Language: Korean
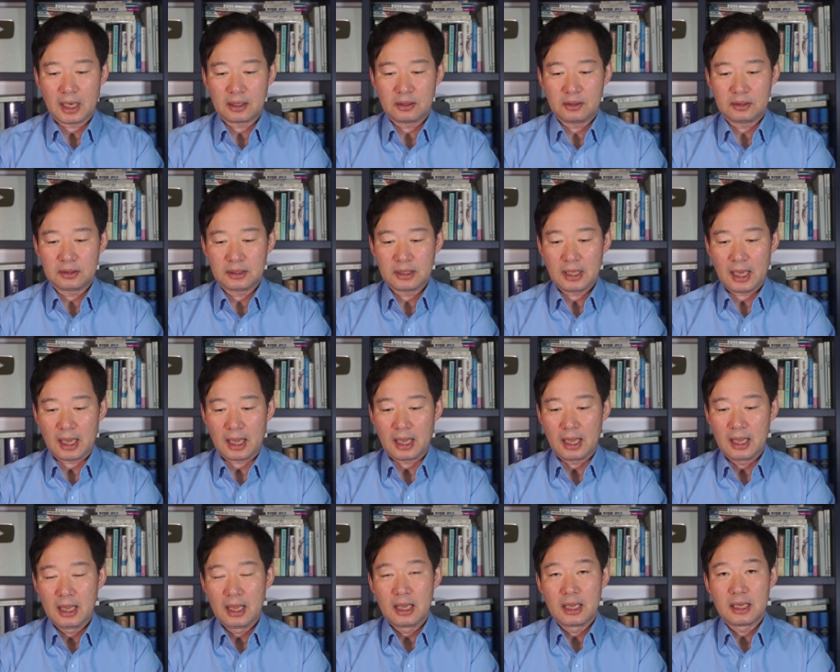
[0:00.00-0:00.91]
그런데
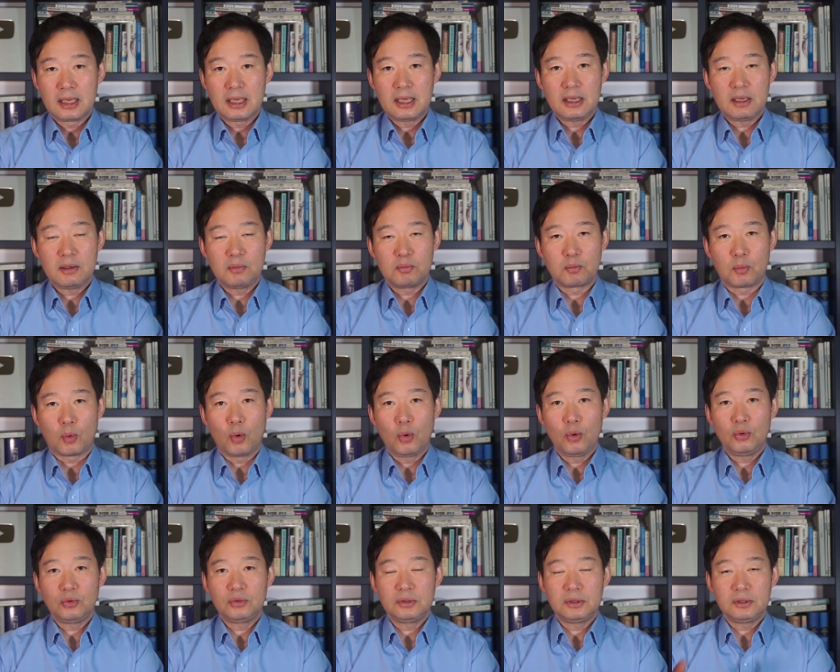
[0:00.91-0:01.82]
이
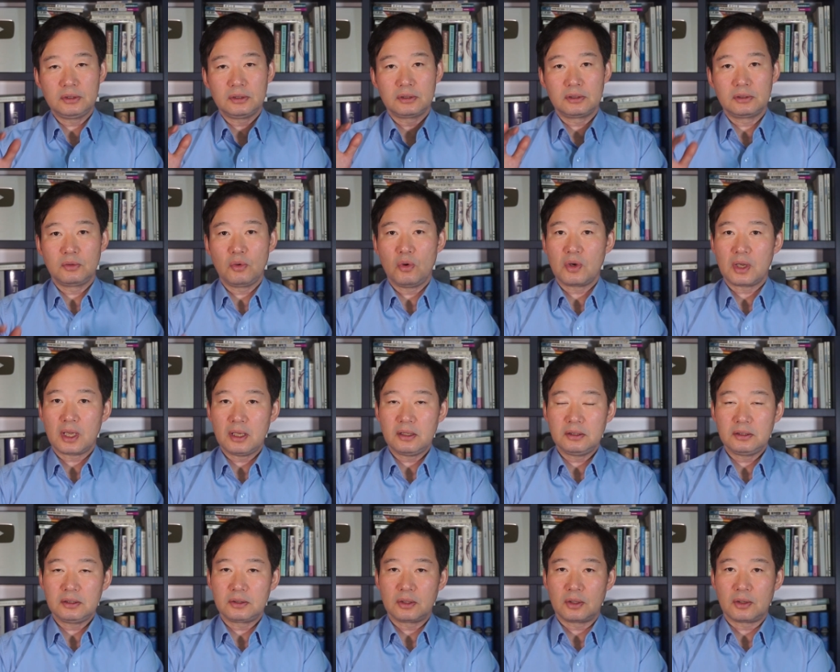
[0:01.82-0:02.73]
모든
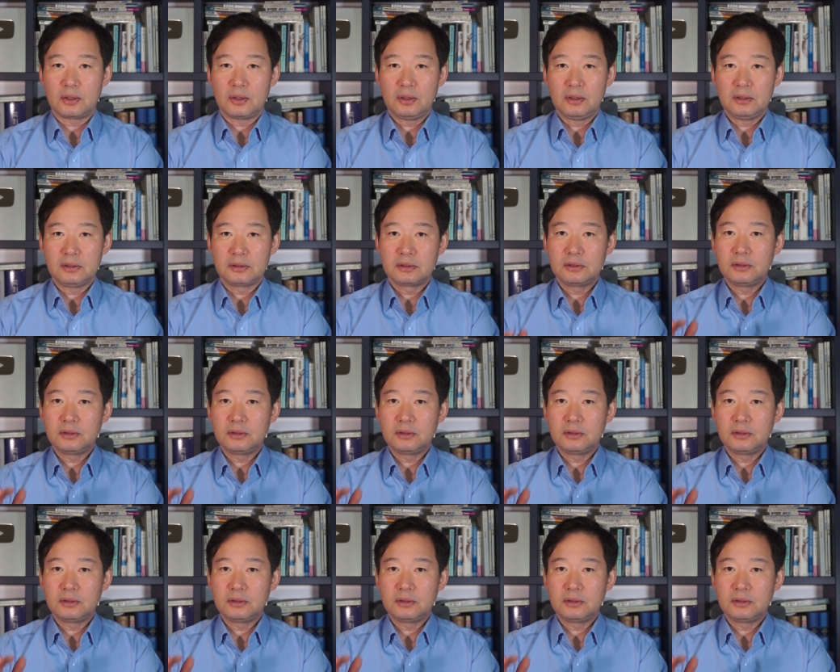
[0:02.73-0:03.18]
의혹에는요,